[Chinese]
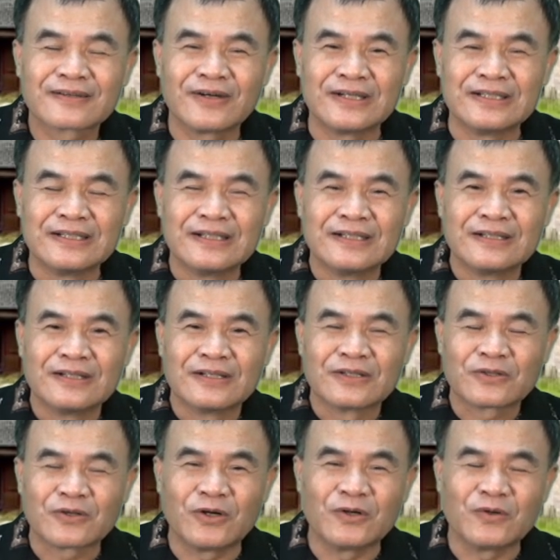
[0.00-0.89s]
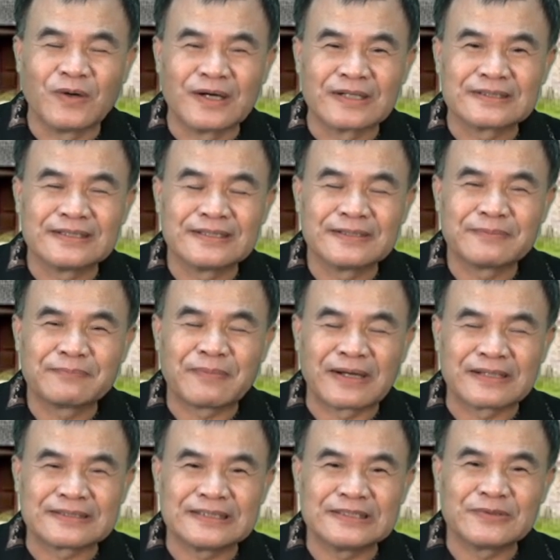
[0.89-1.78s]
共共王呢
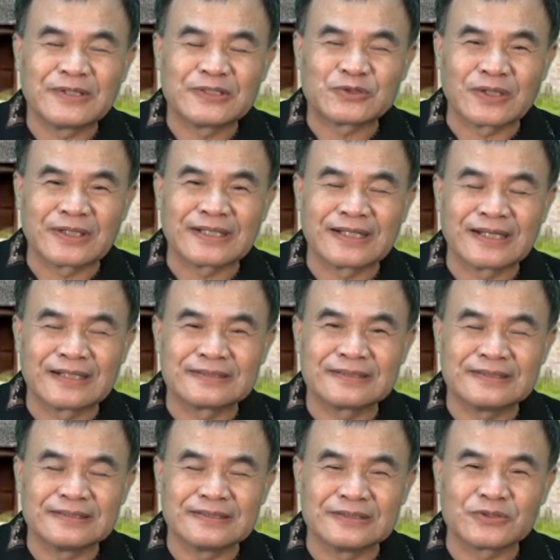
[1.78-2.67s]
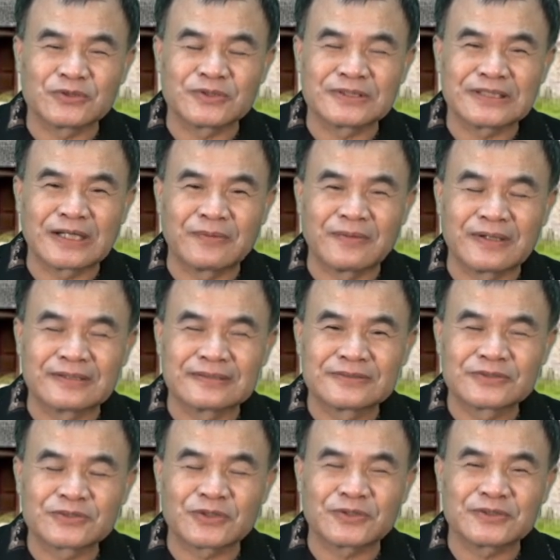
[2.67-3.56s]
把地位传给他弟弟周孝王，
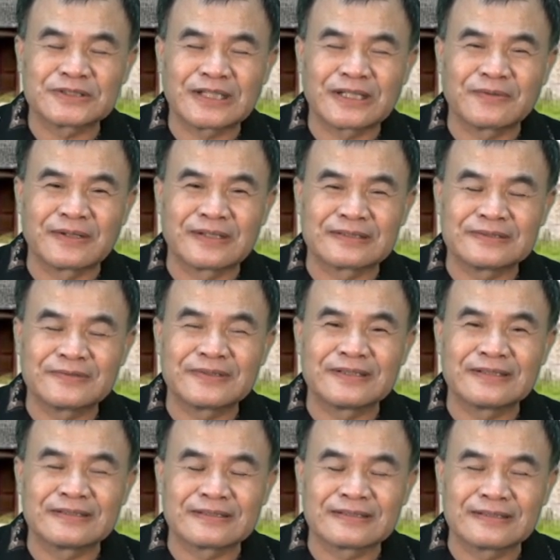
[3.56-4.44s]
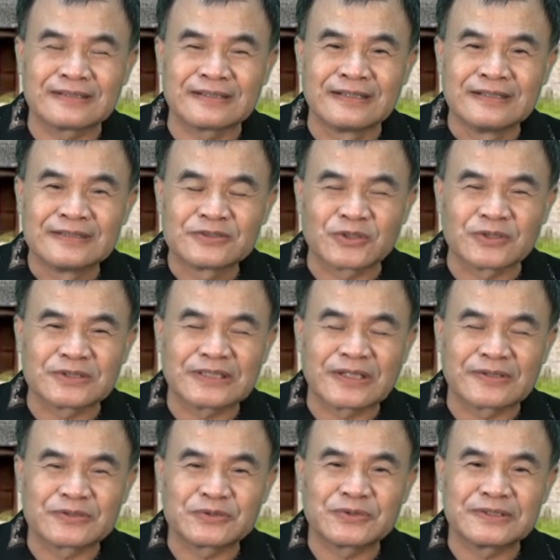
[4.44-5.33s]
周孝王因为呃周
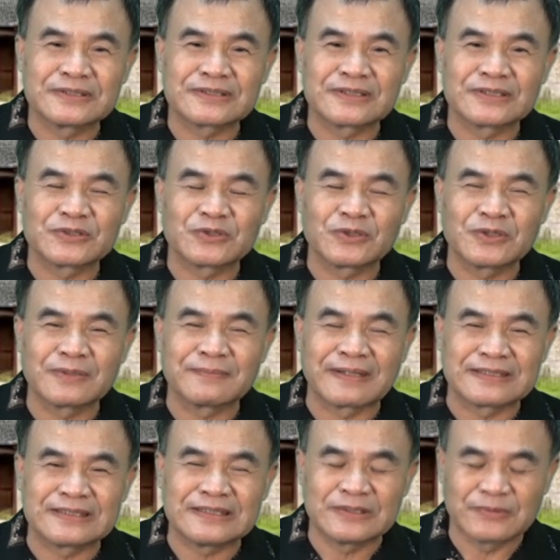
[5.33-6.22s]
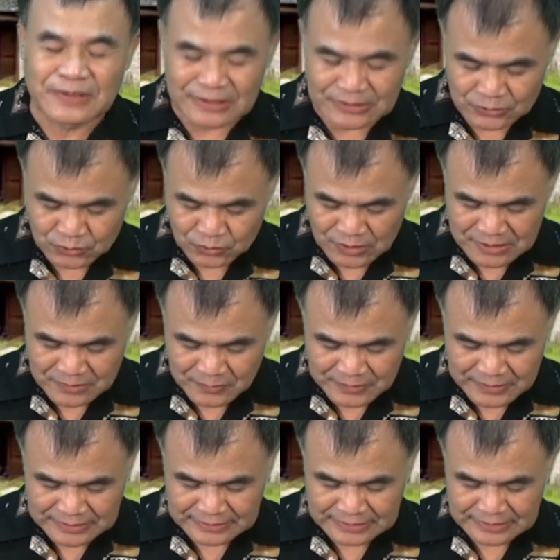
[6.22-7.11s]
孝王去世的时候，要把地位传
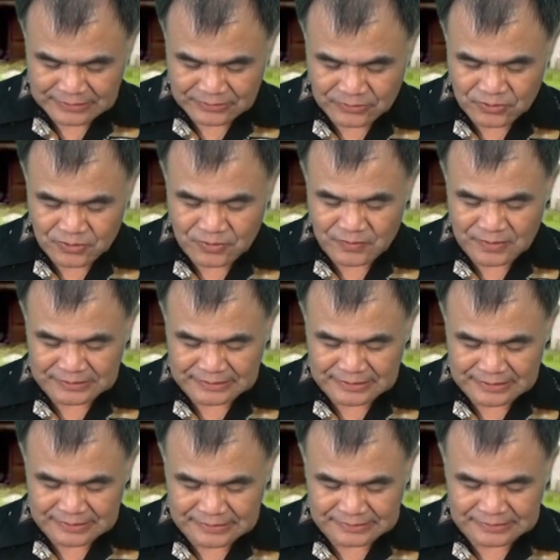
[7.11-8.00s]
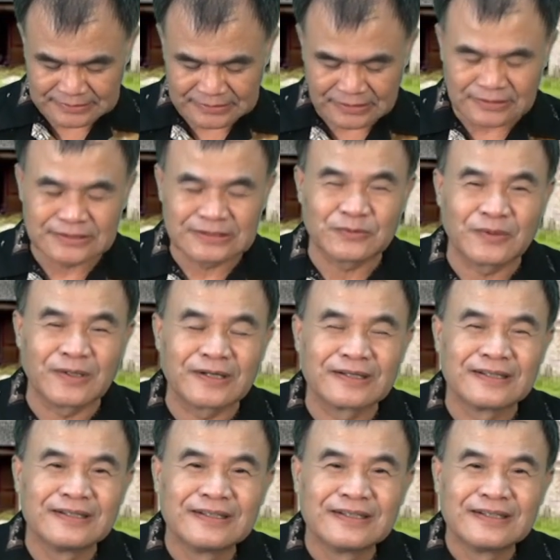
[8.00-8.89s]
回给共王的儿子叫翼王。
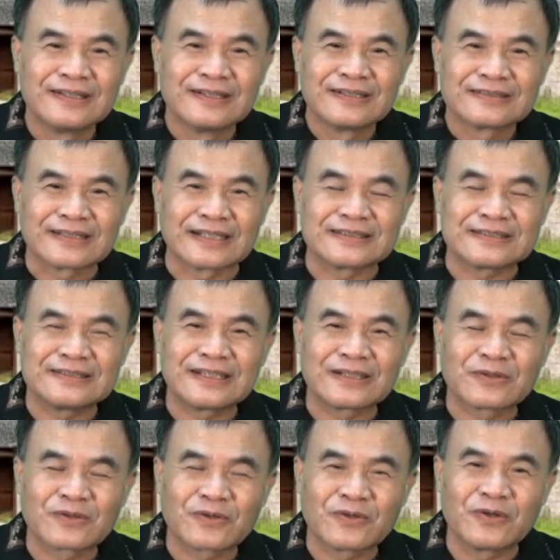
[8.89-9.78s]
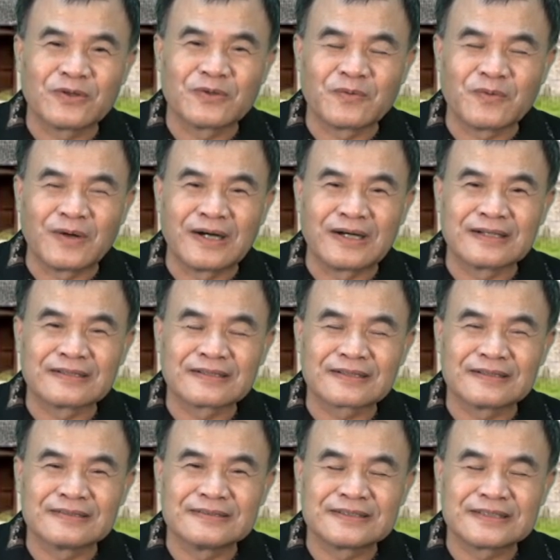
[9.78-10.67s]
但是呢，共
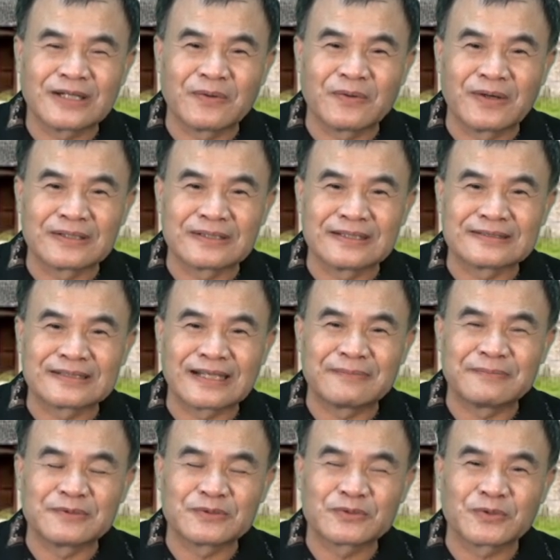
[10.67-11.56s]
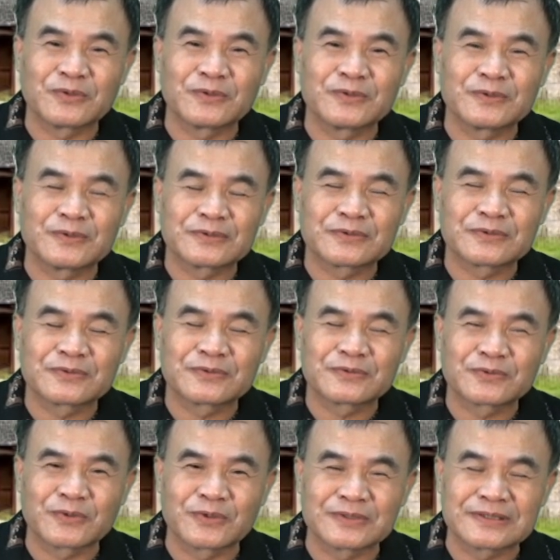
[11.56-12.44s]
王跟夏王呢，他们都
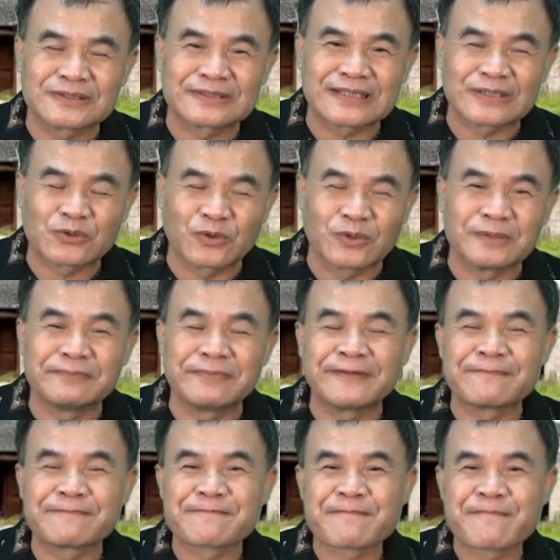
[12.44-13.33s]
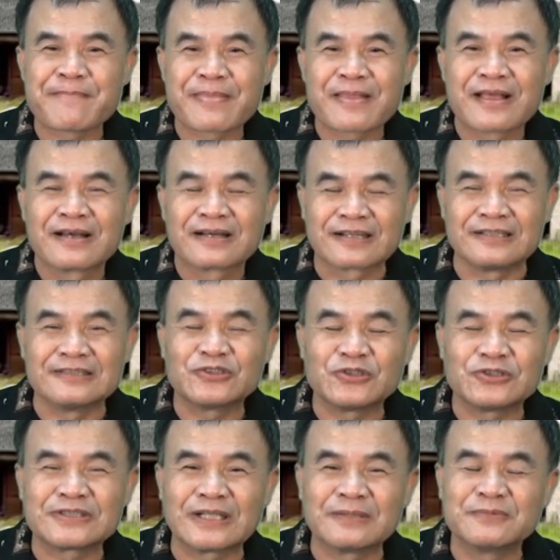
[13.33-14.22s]
都是在同一边。根
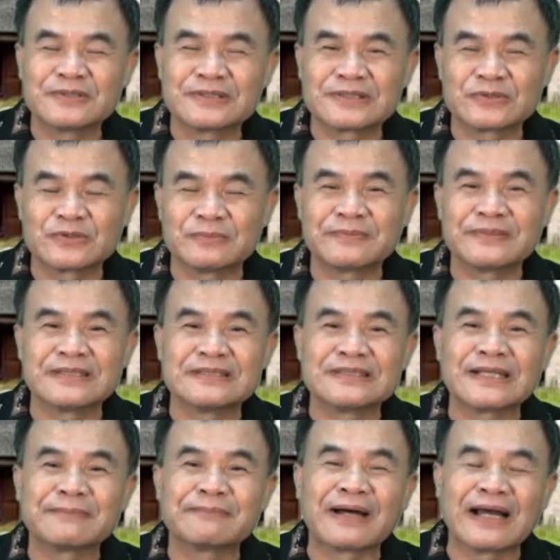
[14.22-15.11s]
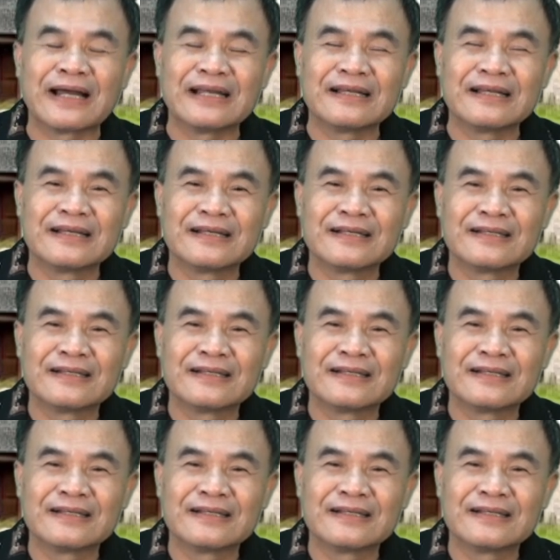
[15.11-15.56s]
据招募制度，不能这样排，